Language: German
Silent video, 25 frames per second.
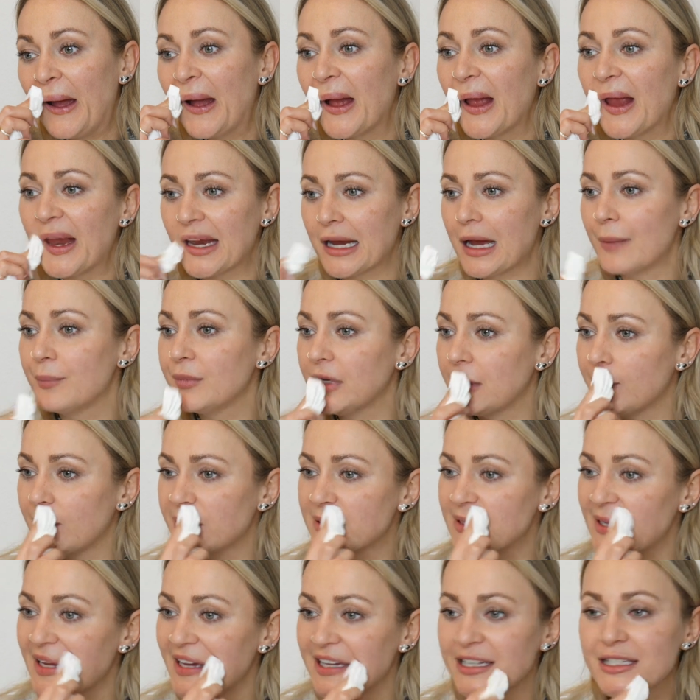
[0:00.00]
Ich habe
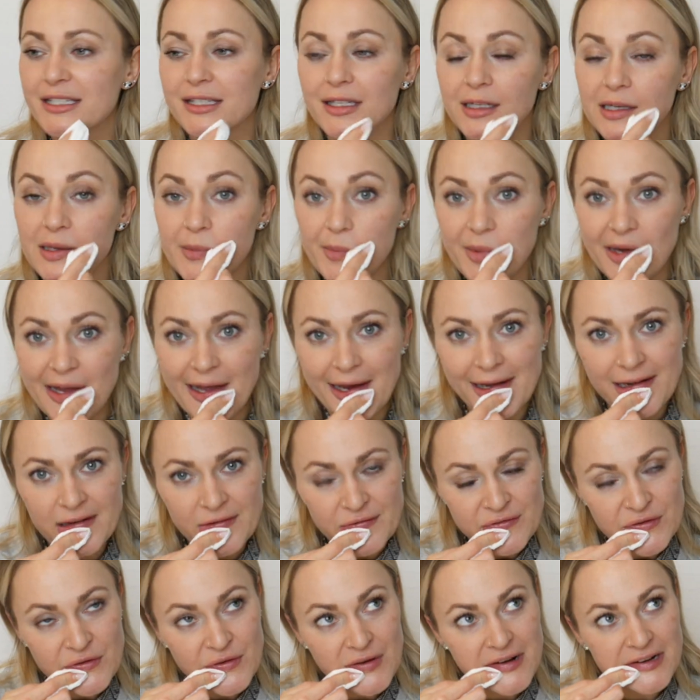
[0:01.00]
nämlich leicht Lip Liner
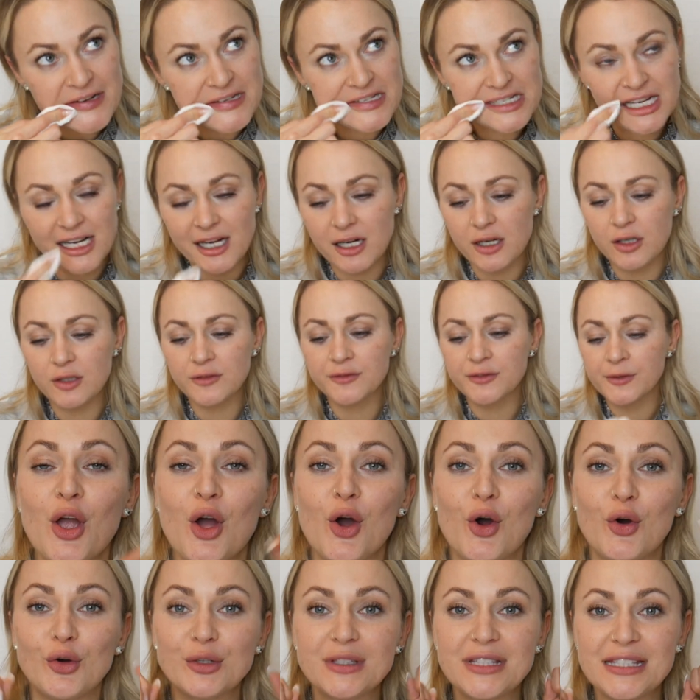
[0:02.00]
vorn drauf.
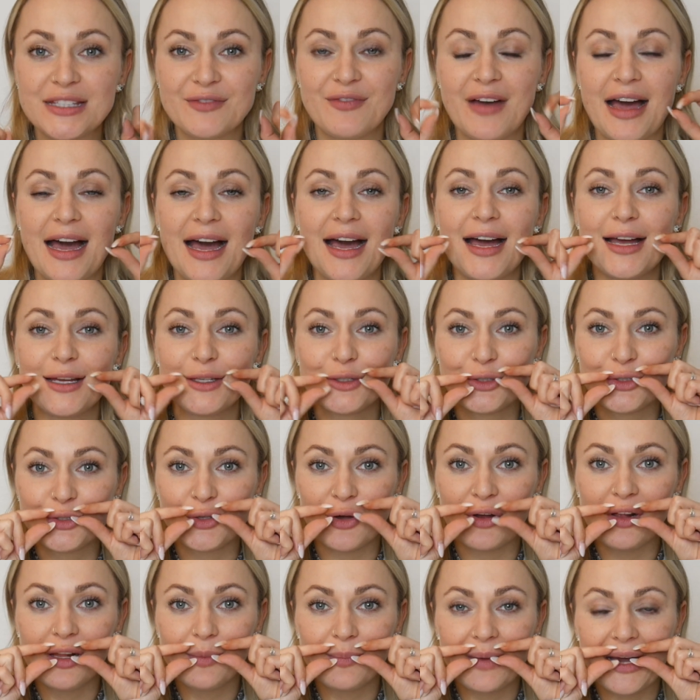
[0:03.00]
Und zwar
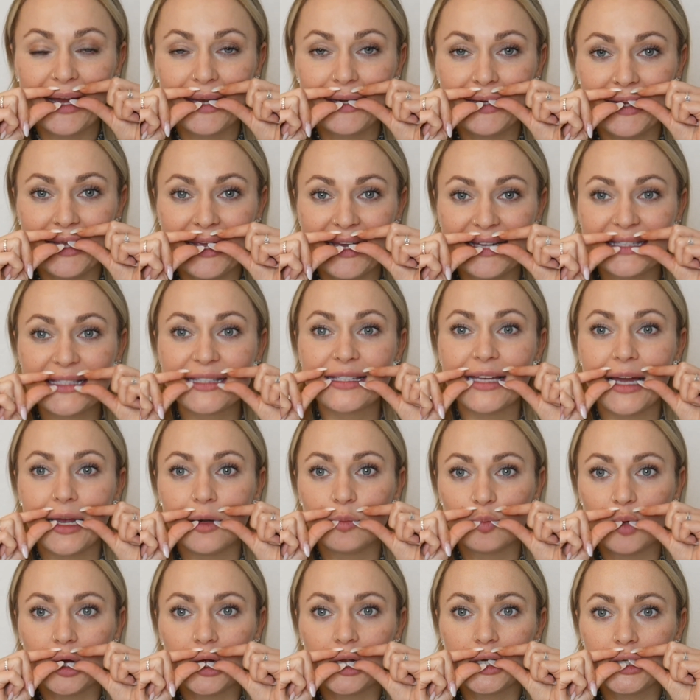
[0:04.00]
soll man erst
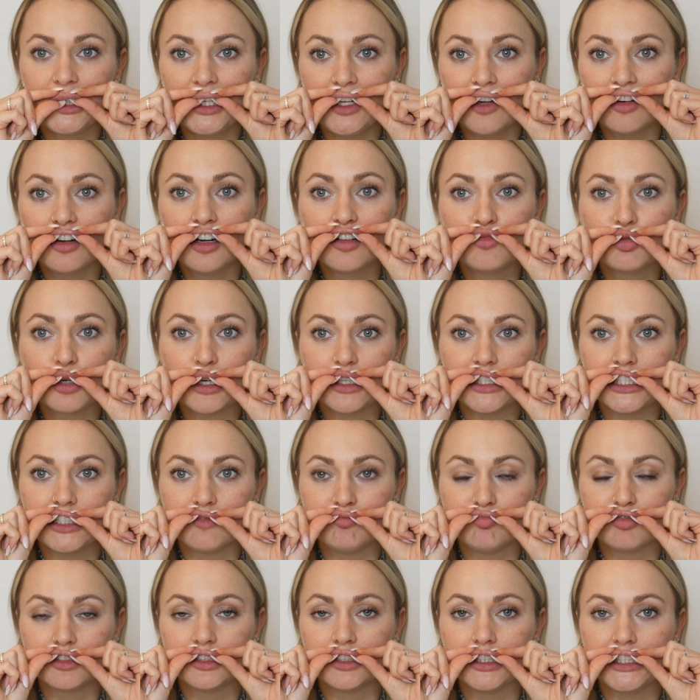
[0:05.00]
einmal die
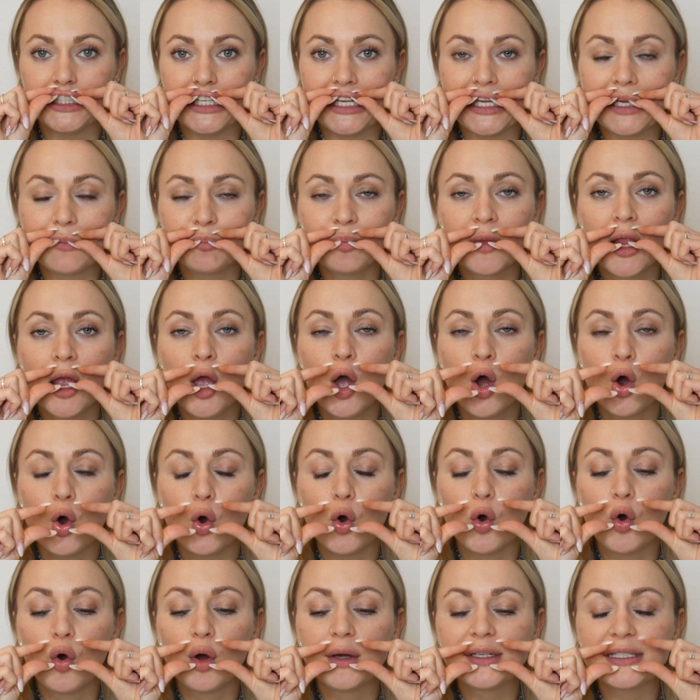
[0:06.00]
Oberlippe nehmen
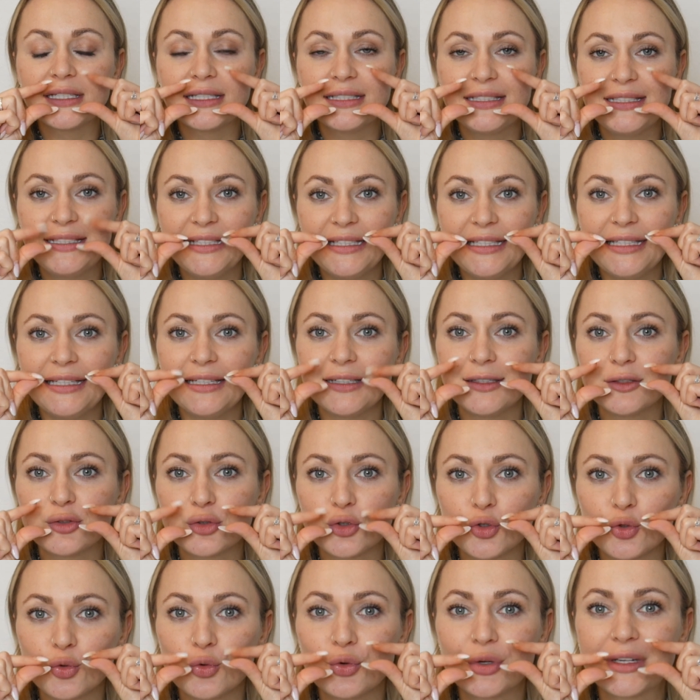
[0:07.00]
und die
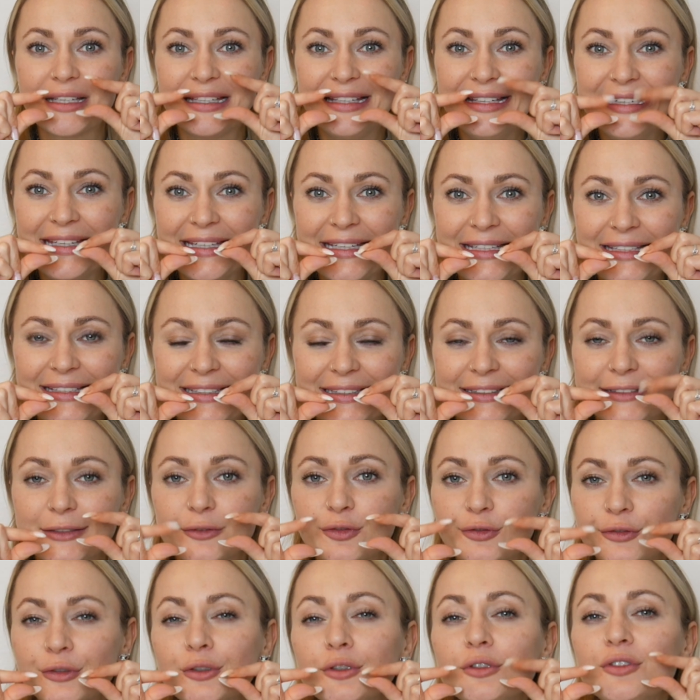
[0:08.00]
so kneten,
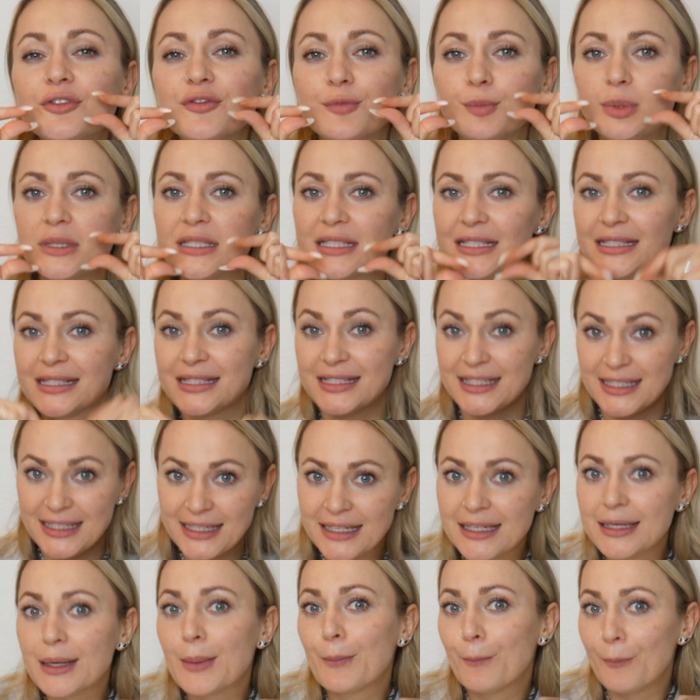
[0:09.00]
fünf bis
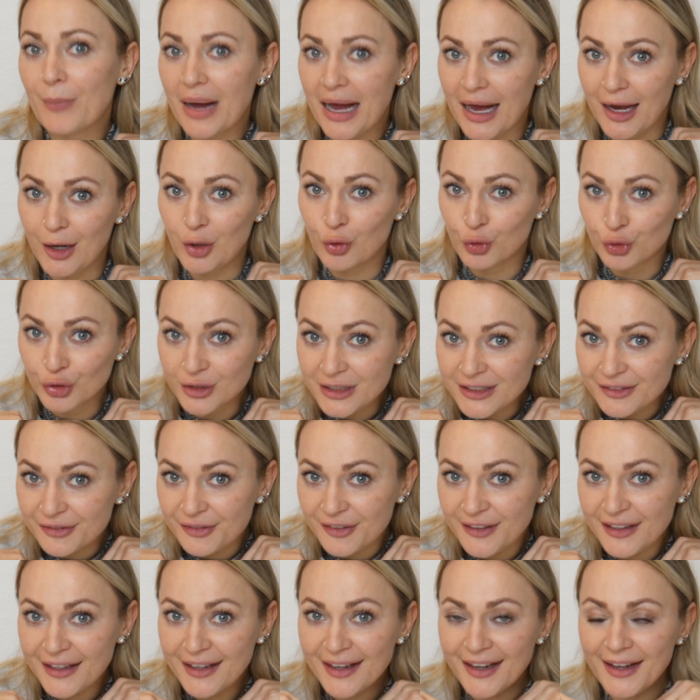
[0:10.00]
zehn Mal
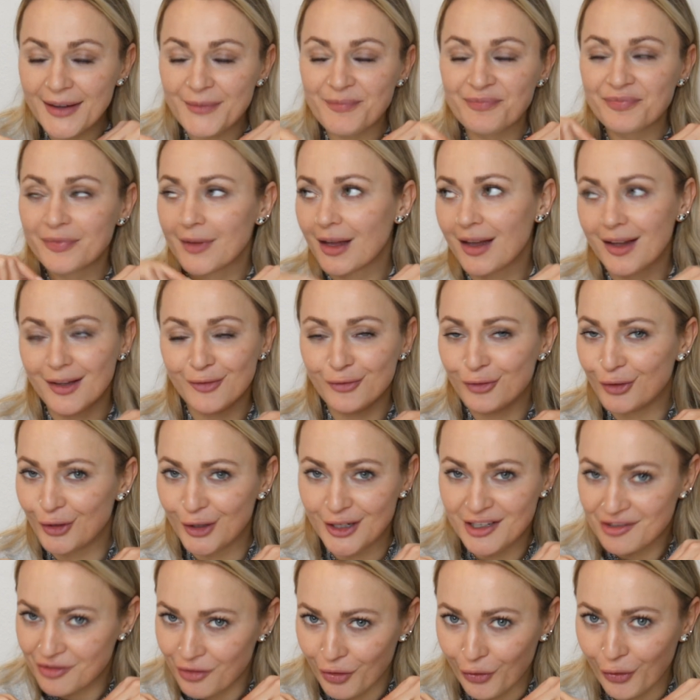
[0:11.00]
ungefähr.
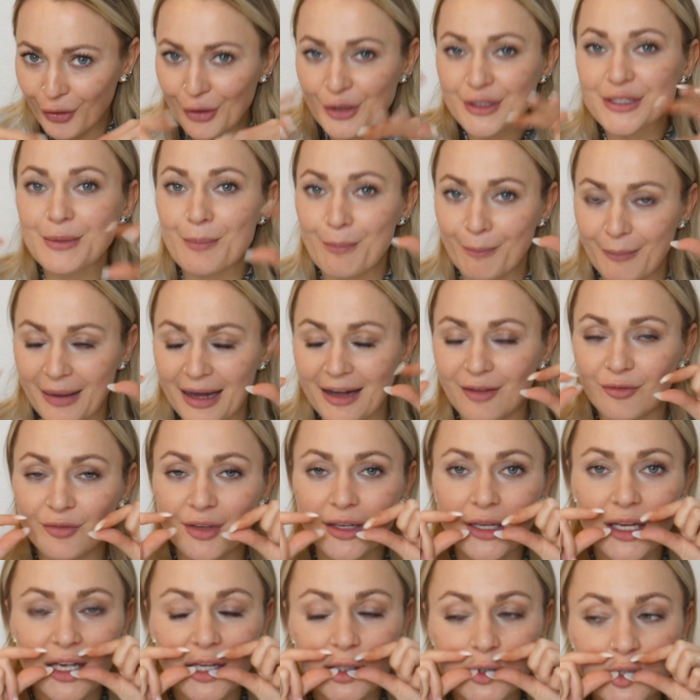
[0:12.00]
Völlig verrückt. Machen wir
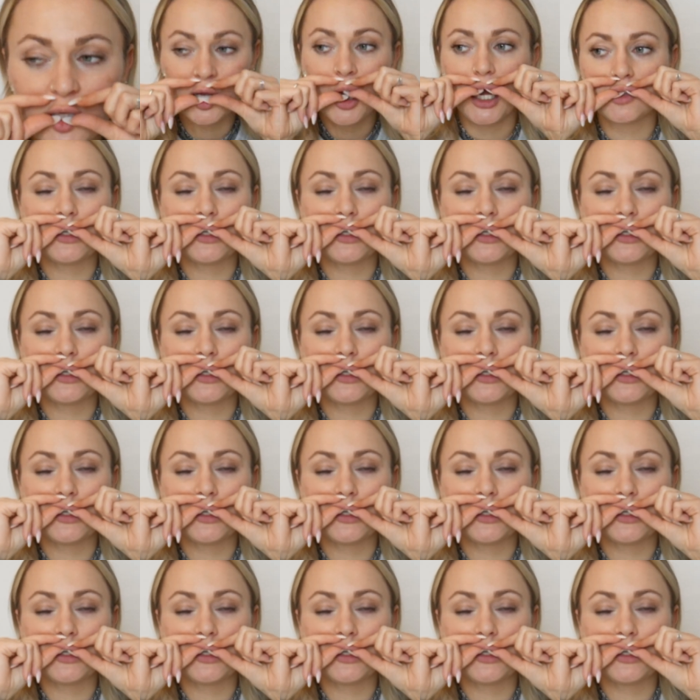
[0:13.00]
jetzt.